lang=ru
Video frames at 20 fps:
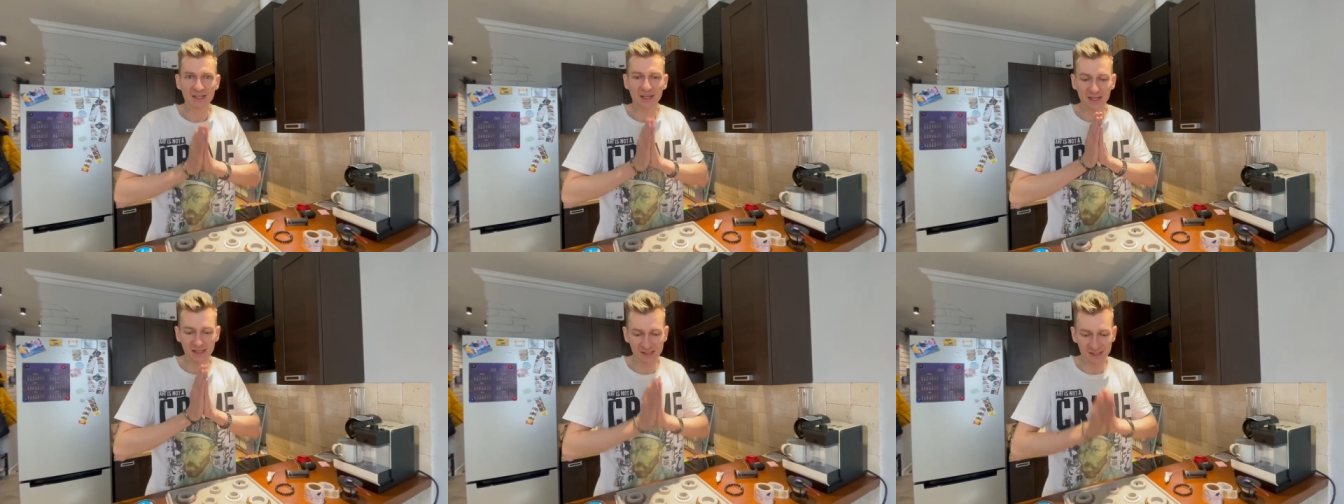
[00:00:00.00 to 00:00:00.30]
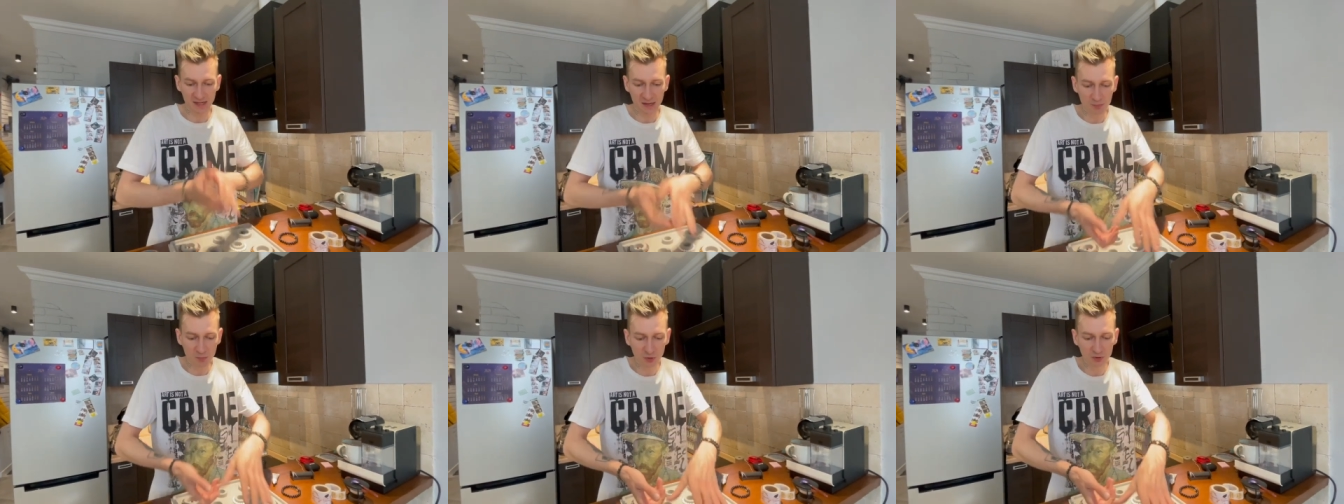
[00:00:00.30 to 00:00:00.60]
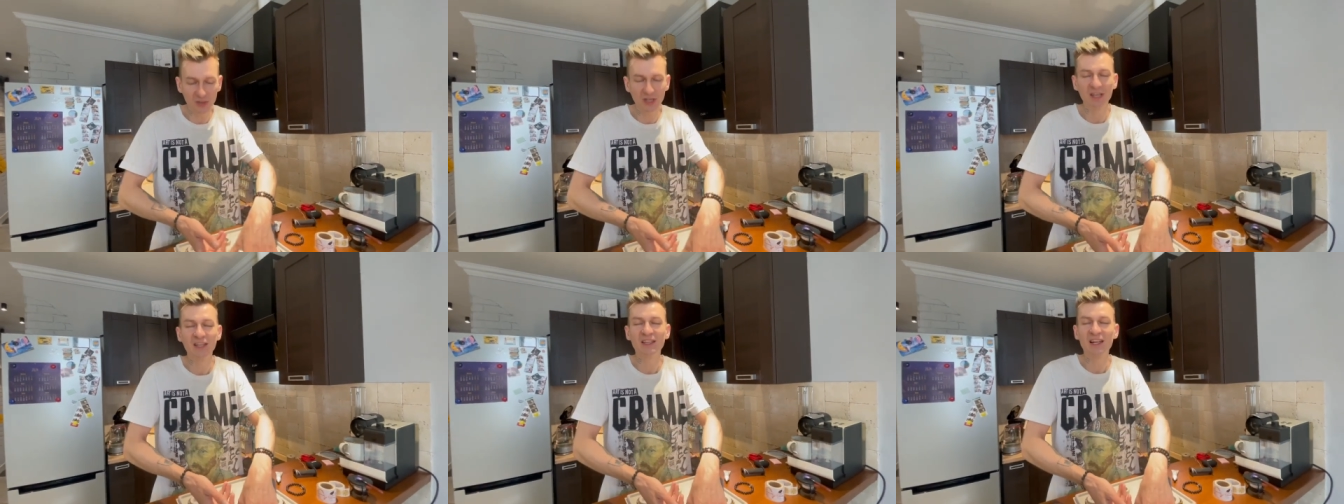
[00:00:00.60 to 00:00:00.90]

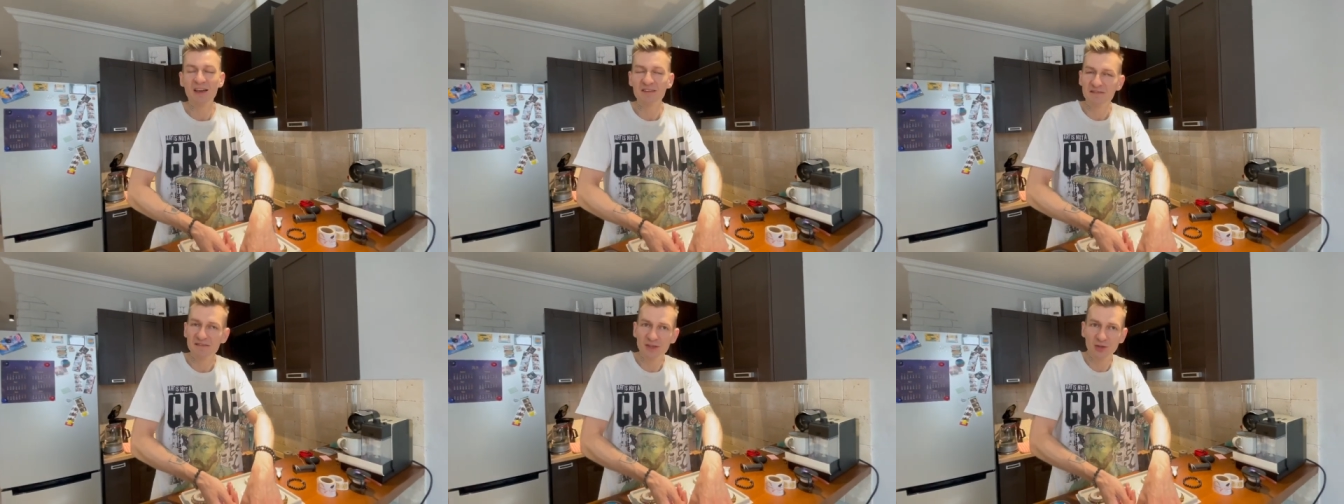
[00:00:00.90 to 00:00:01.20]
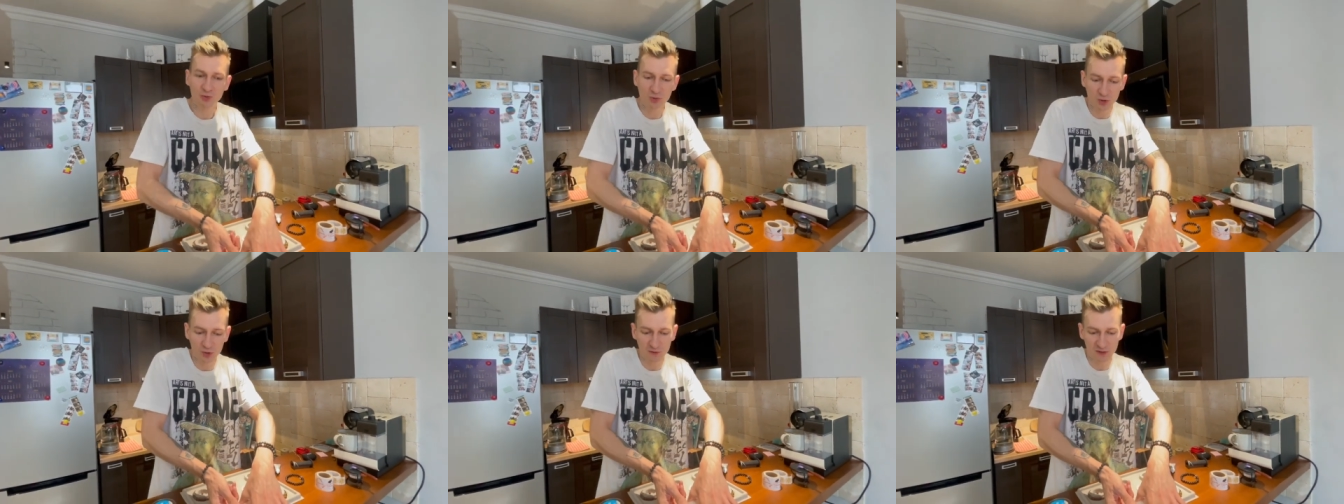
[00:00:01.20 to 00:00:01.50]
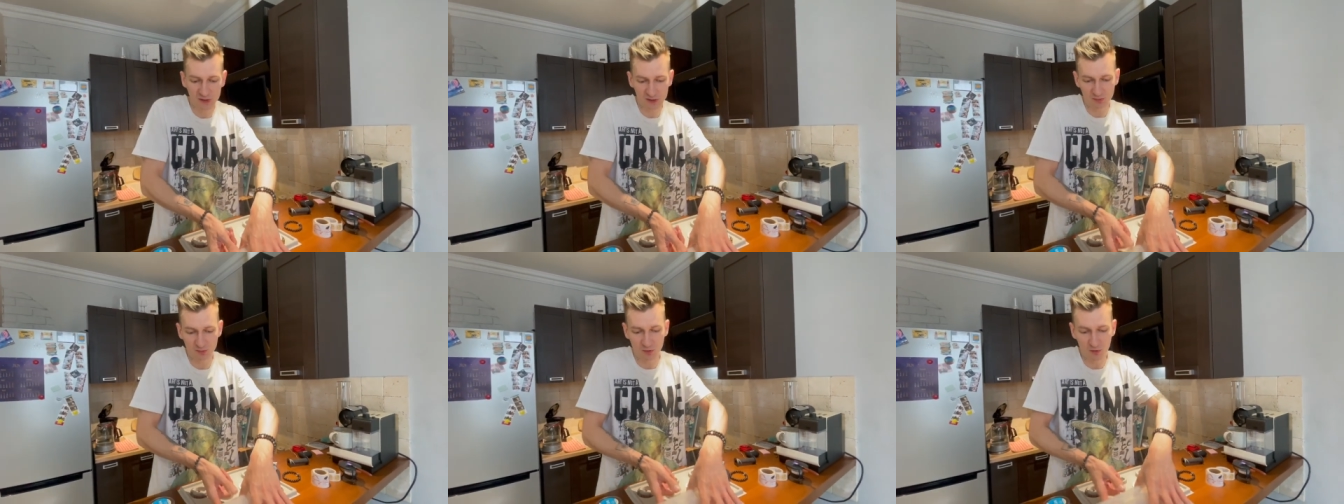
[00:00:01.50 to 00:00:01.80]
разработали новинку
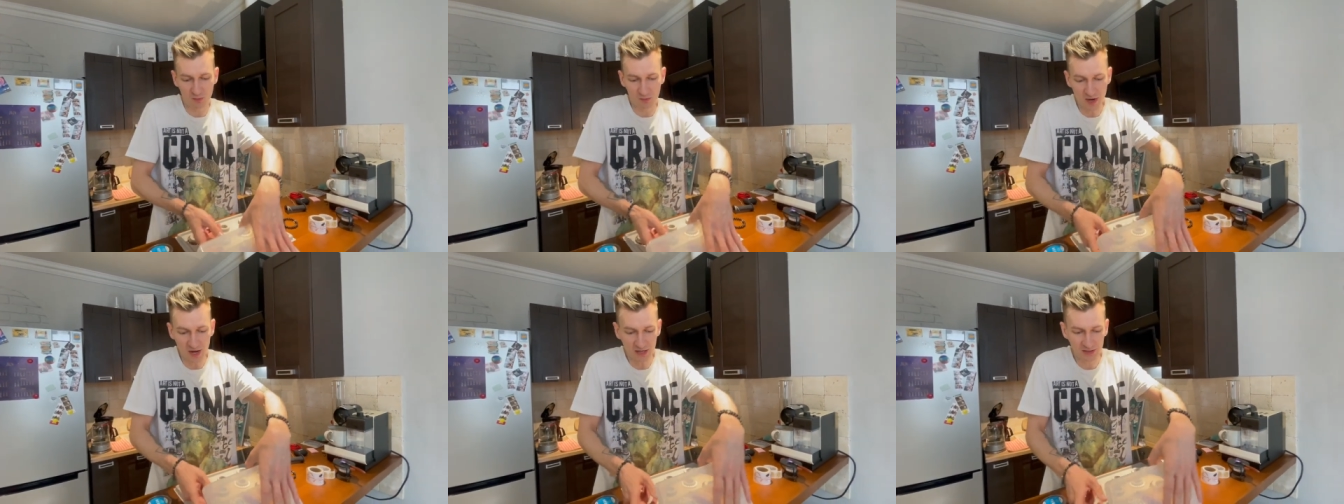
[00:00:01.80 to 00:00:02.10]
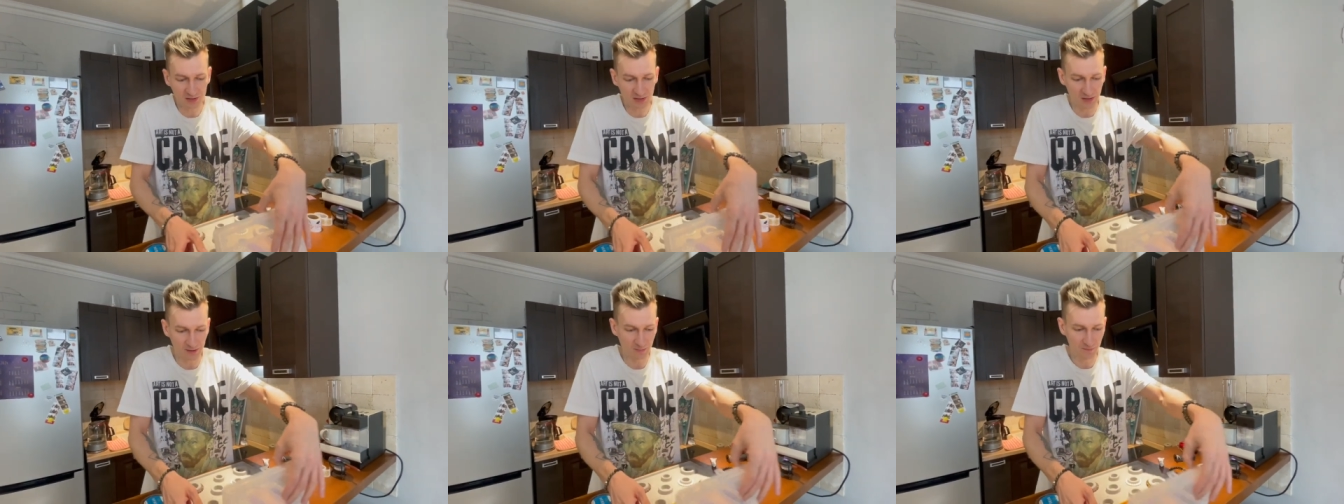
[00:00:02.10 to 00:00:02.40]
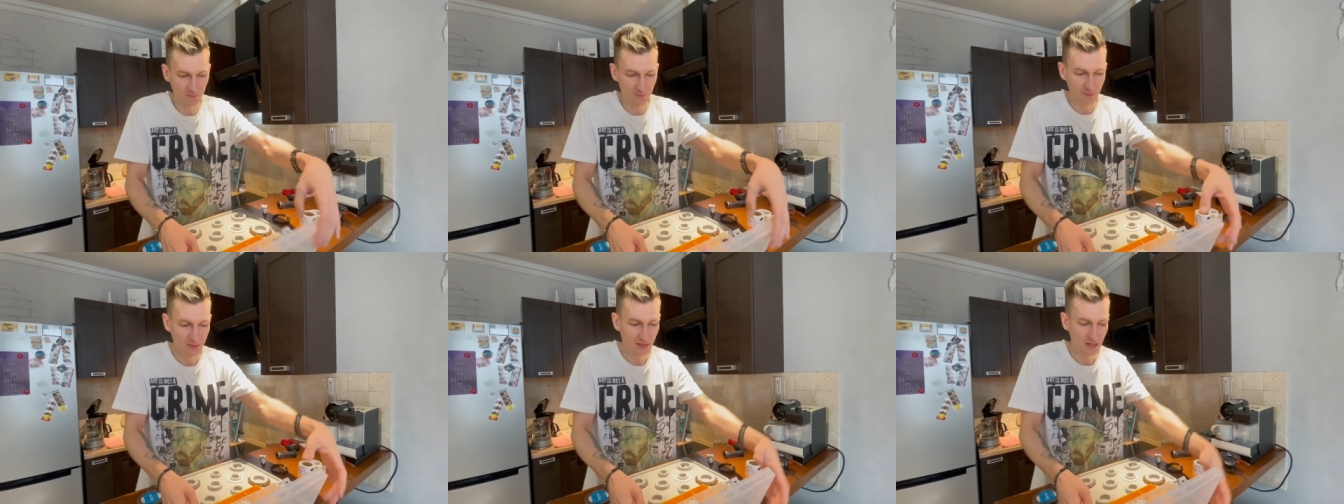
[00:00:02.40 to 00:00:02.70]
8 марта
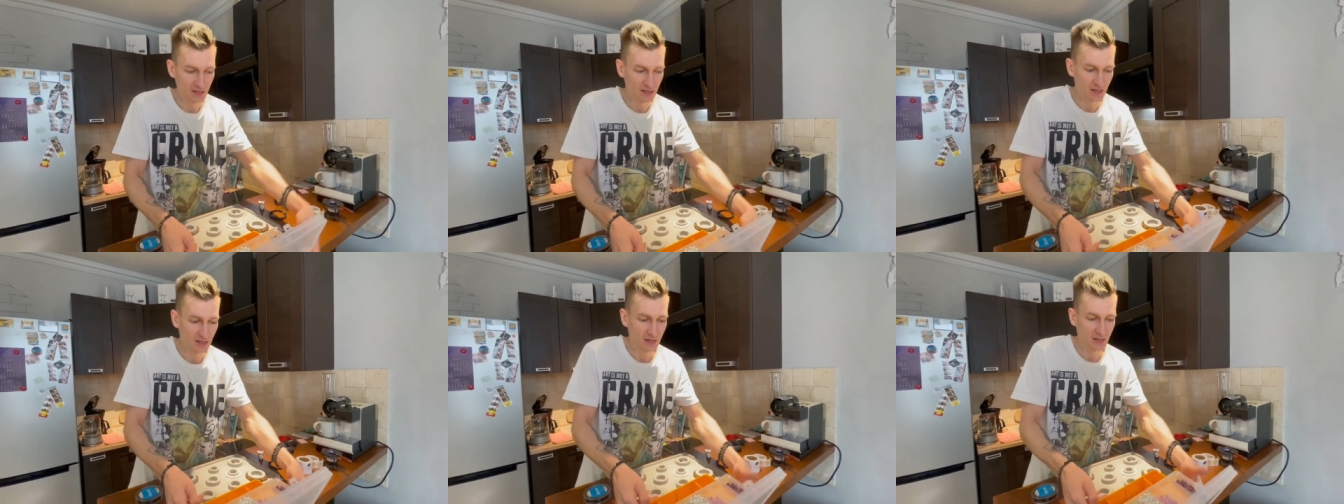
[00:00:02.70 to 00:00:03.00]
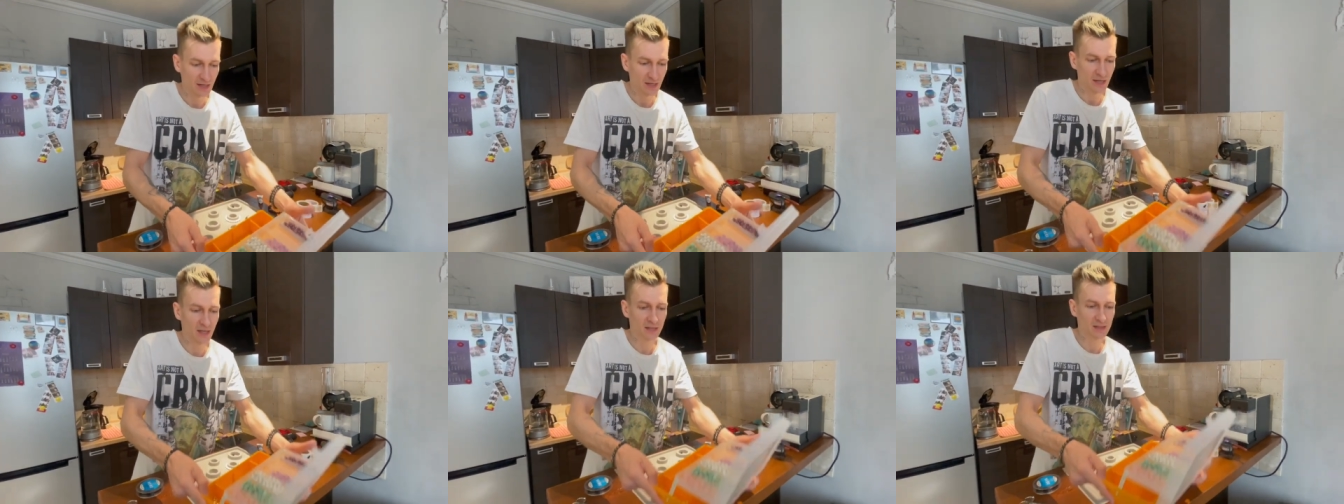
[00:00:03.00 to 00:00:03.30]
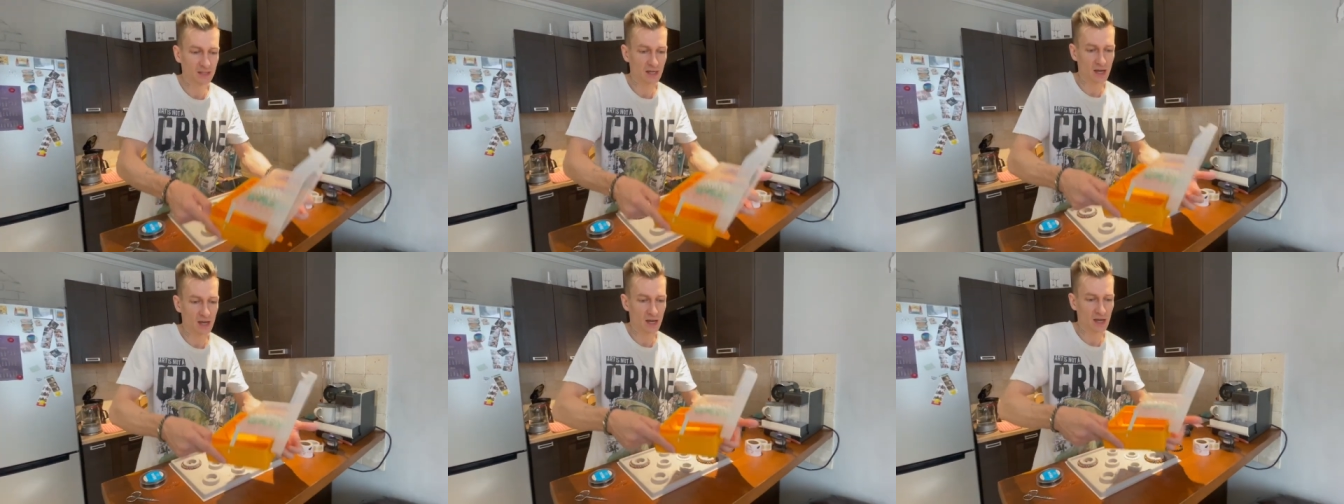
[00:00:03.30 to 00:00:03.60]

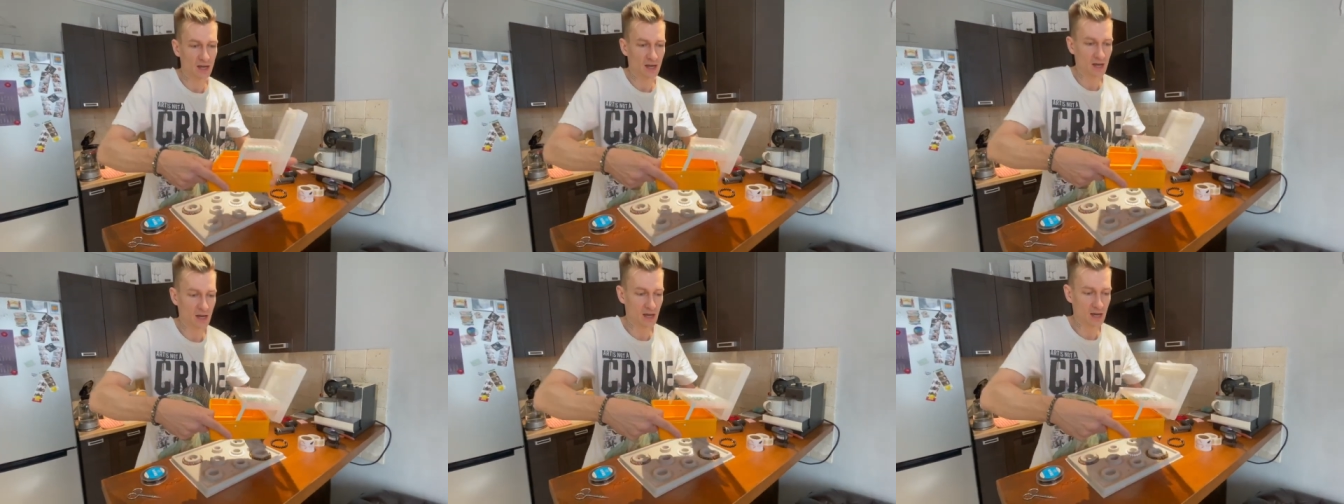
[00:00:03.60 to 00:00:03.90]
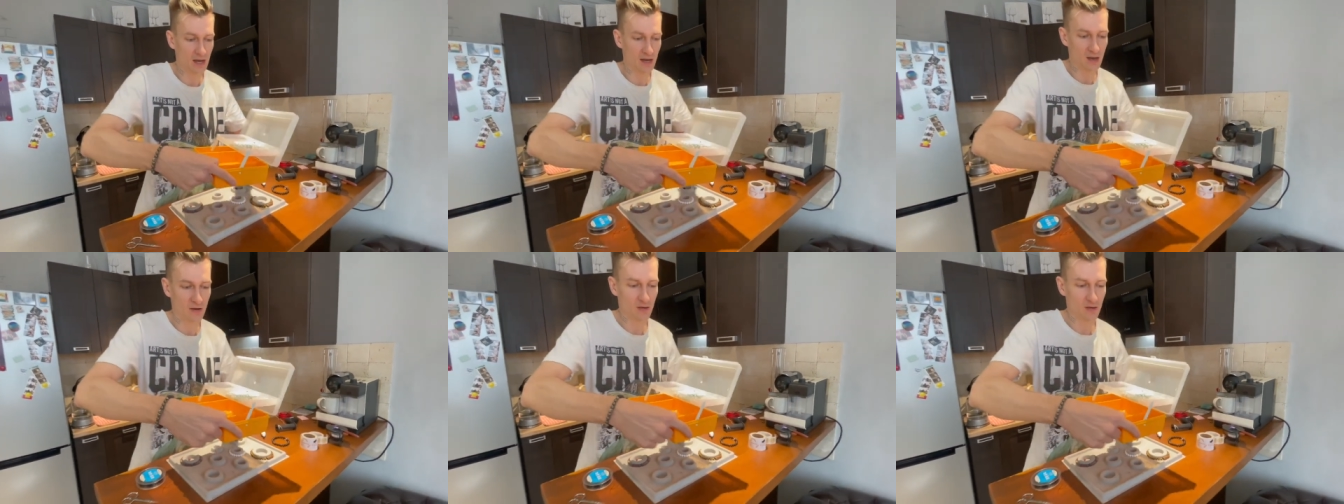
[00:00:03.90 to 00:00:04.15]
это а,